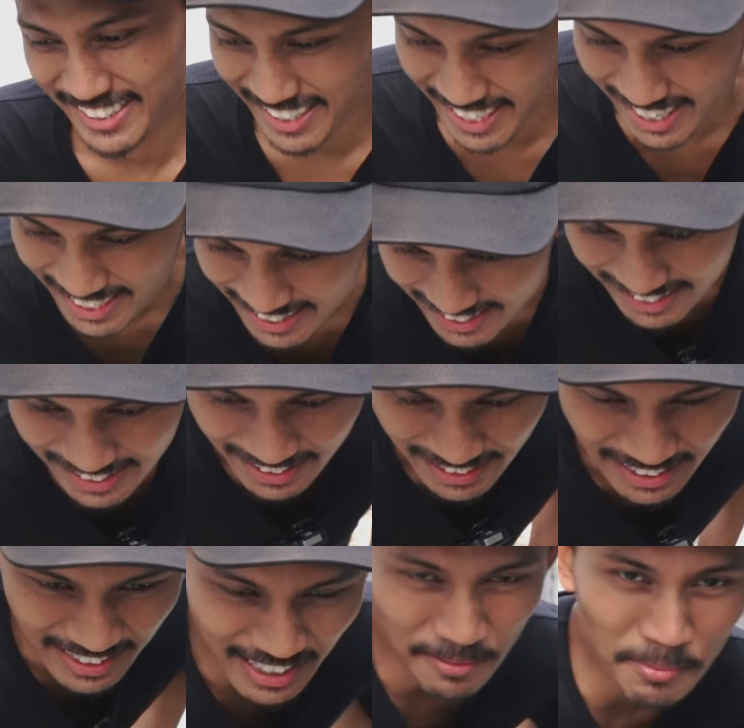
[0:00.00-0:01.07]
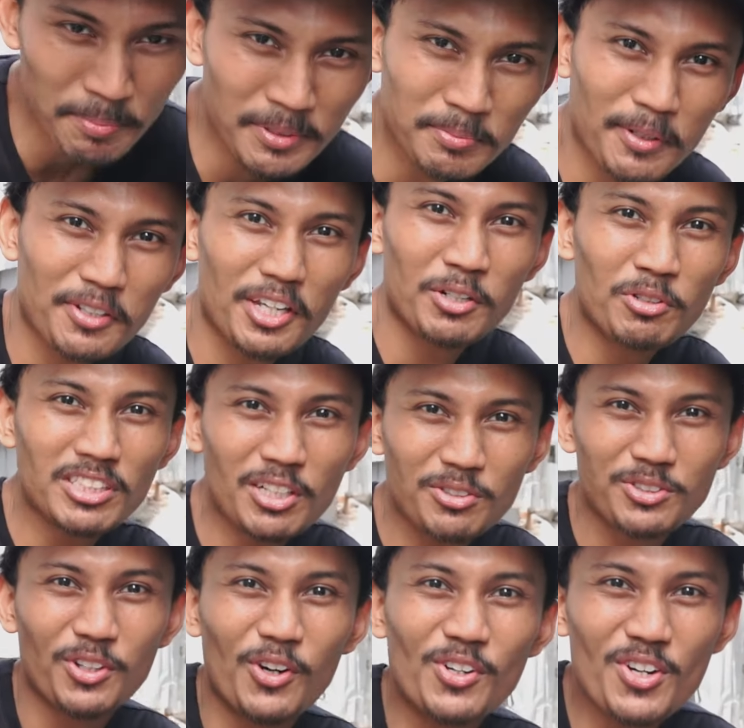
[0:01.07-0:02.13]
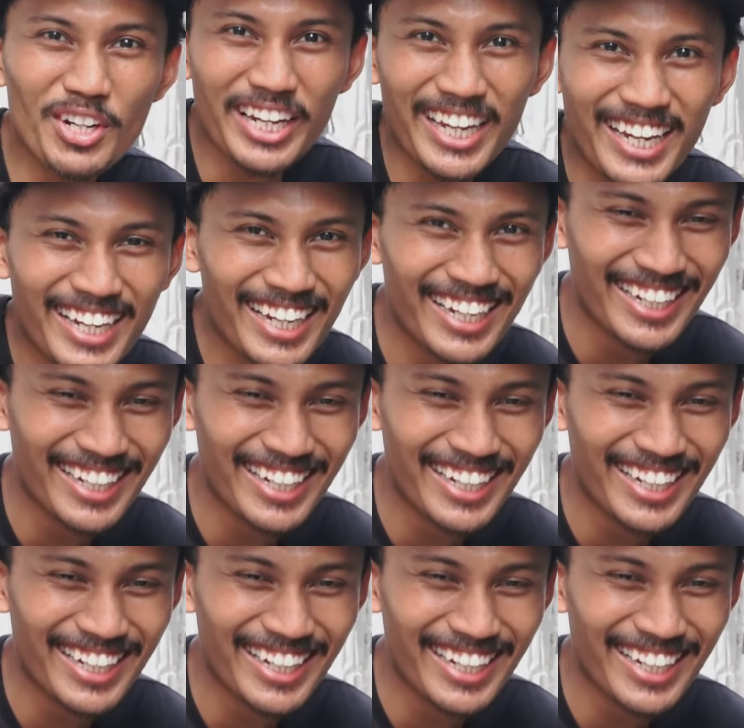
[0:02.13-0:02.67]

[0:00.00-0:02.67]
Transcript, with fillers: Ah, kenapa pas bagian gue selalu jongkok ya?